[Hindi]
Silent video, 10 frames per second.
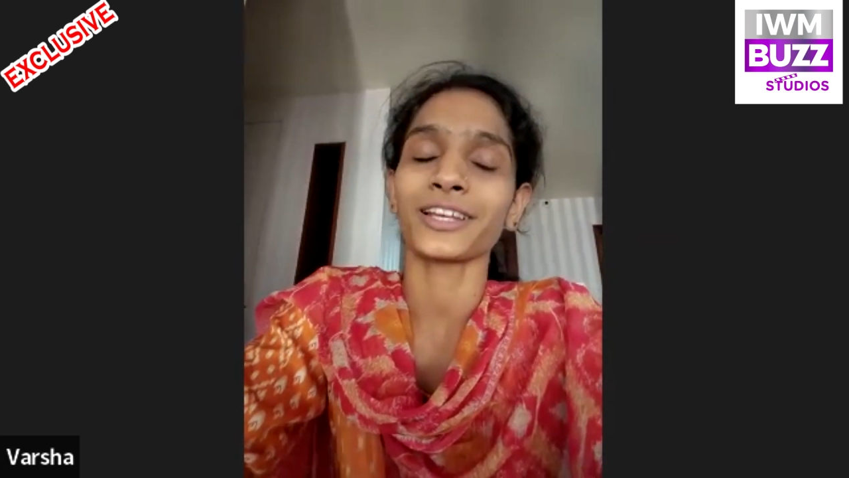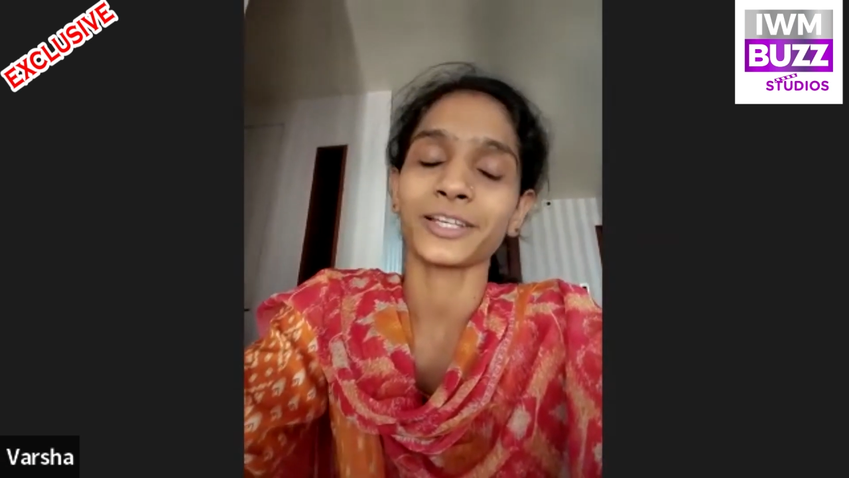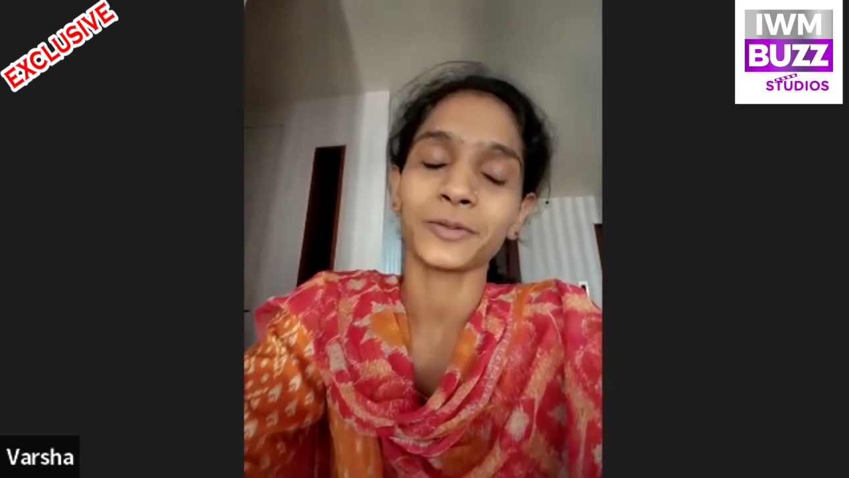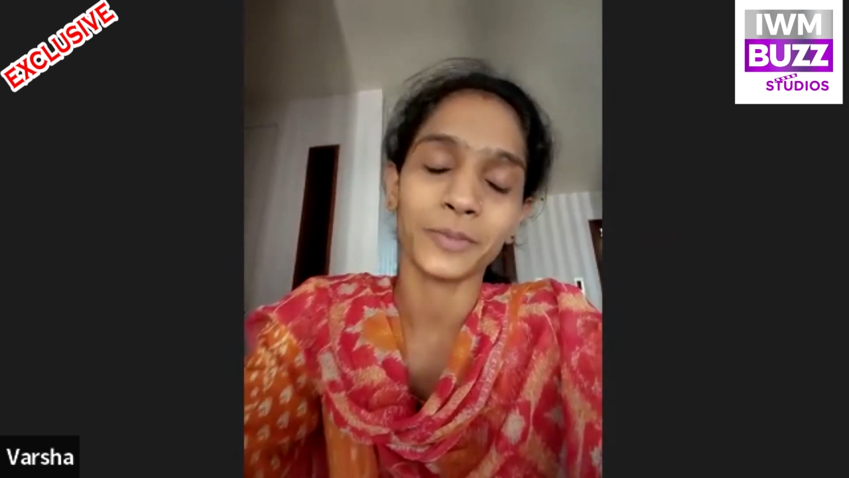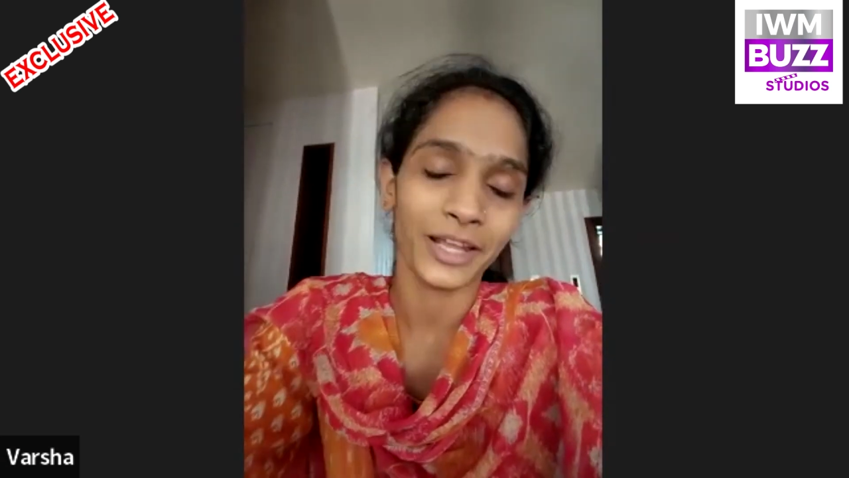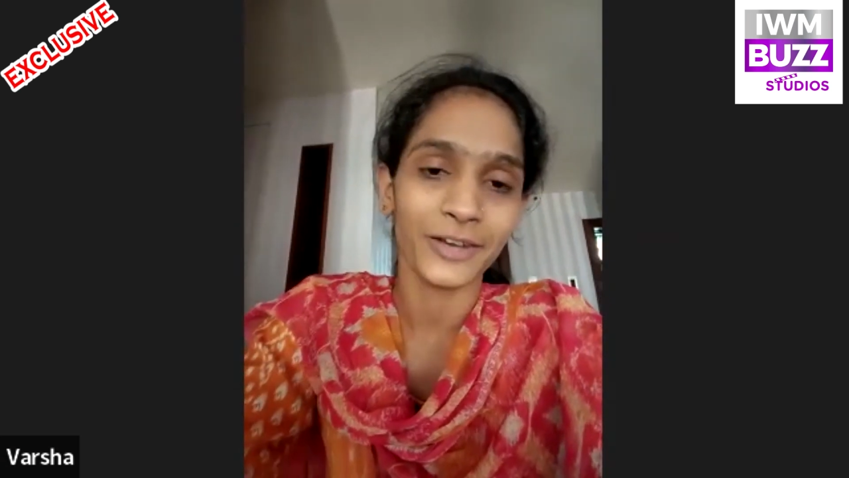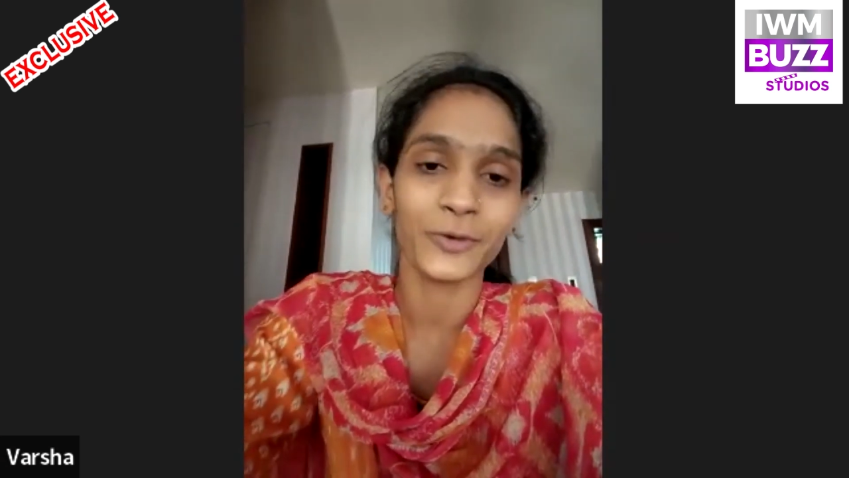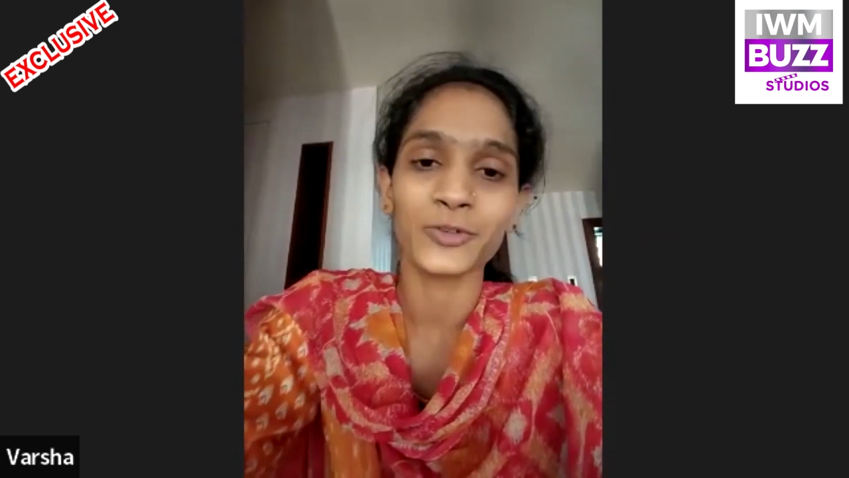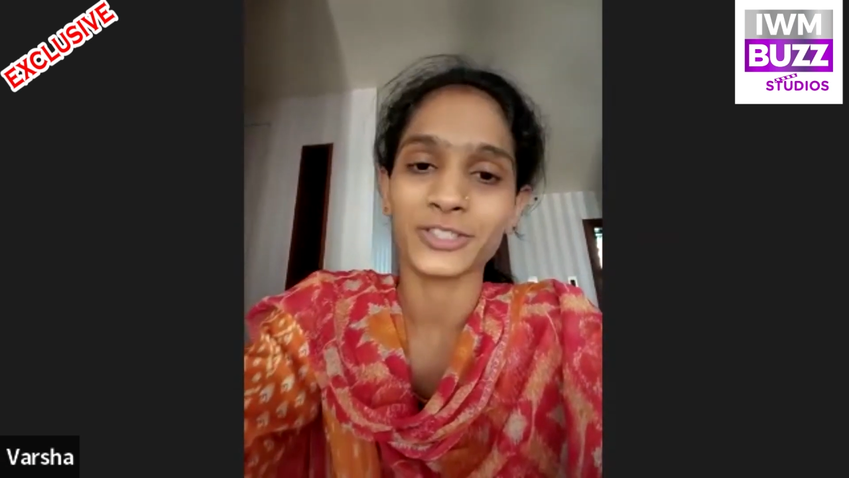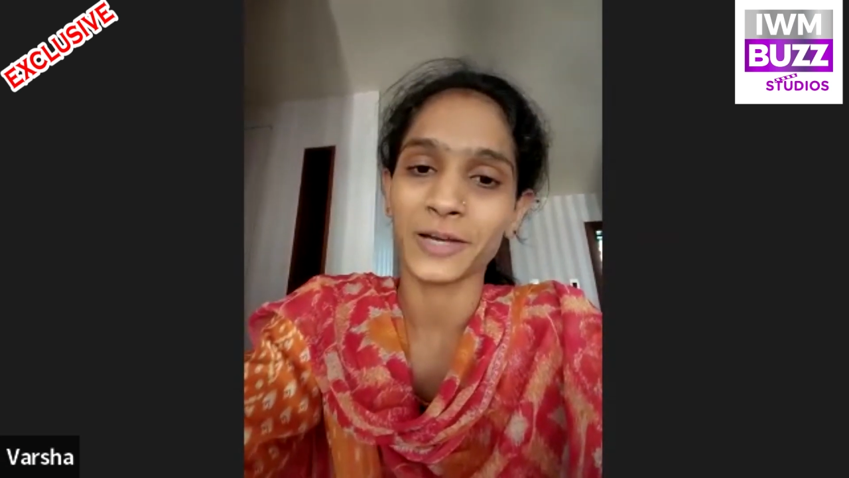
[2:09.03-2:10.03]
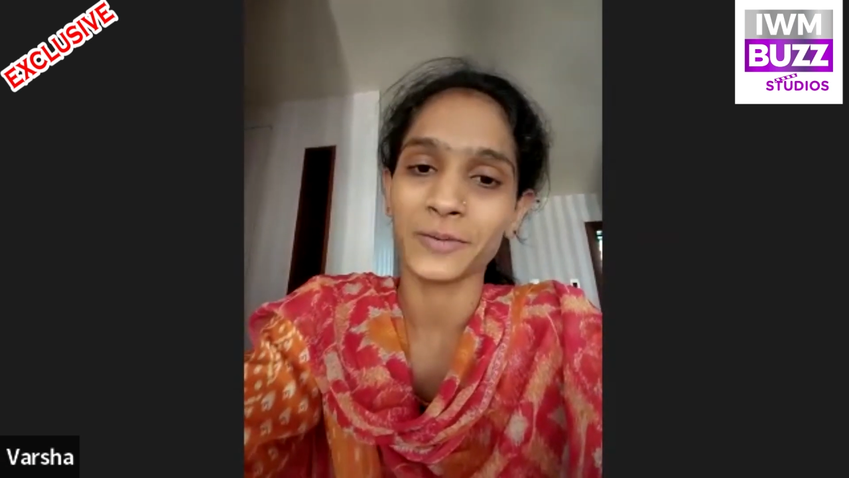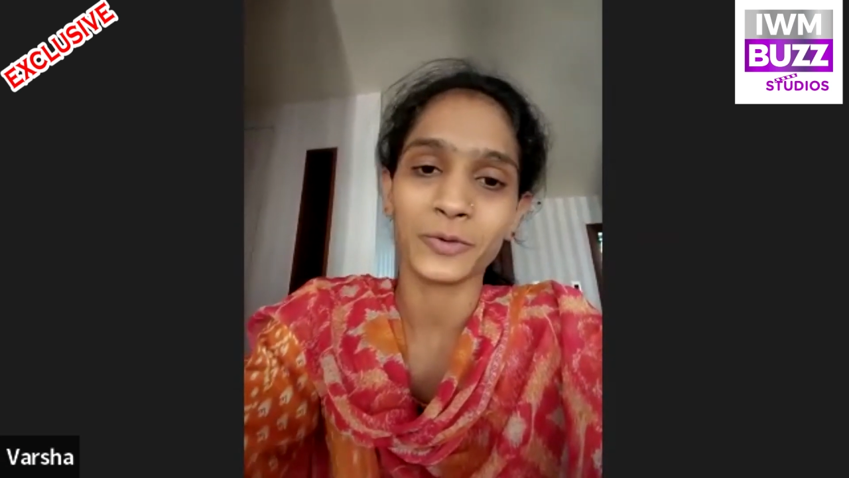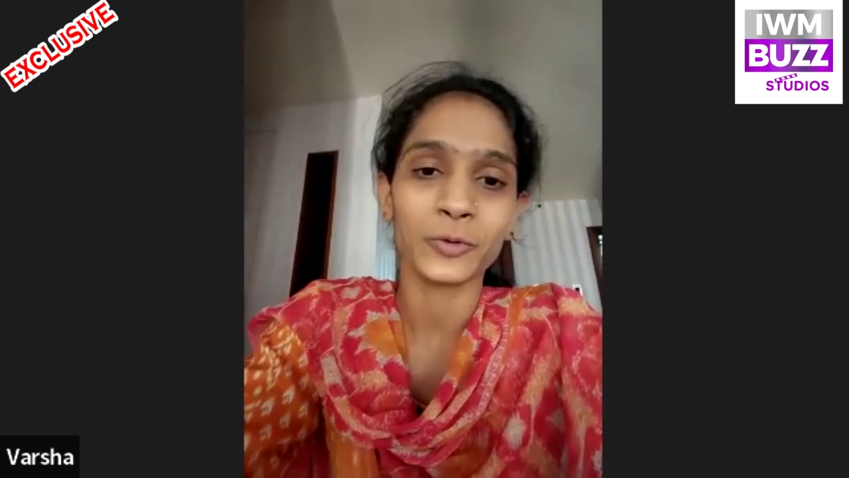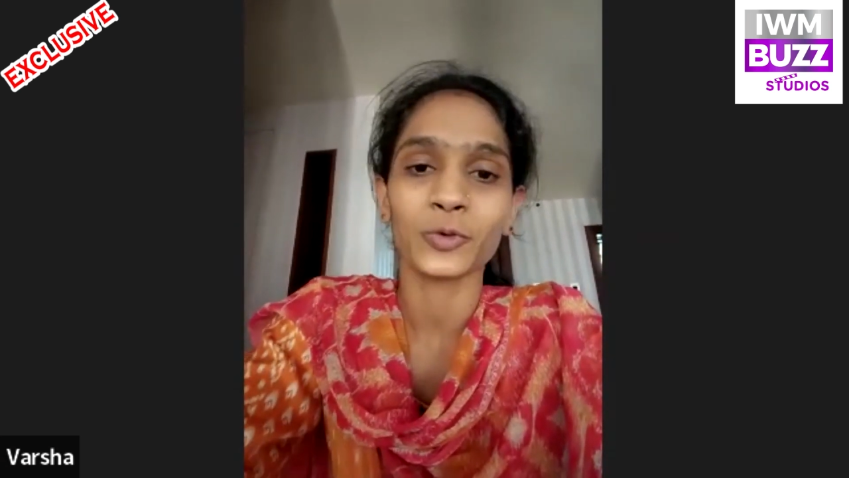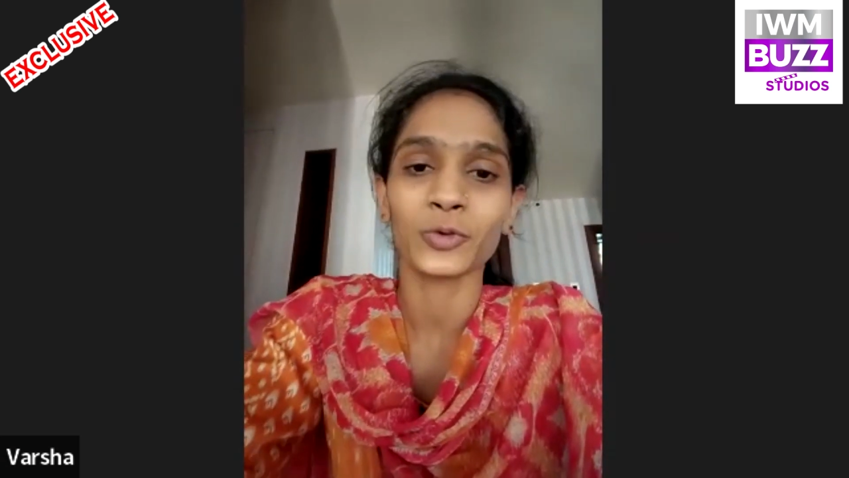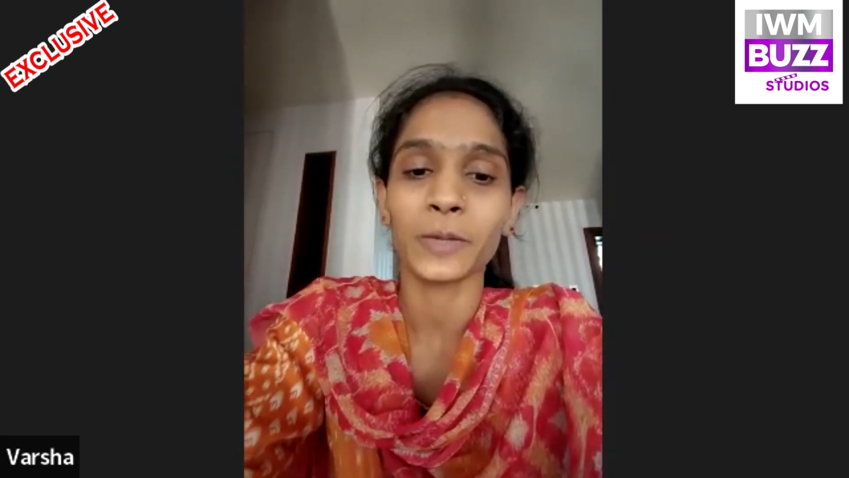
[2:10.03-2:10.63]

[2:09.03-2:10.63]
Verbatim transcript: लेकिन मैंने उस टाइम पे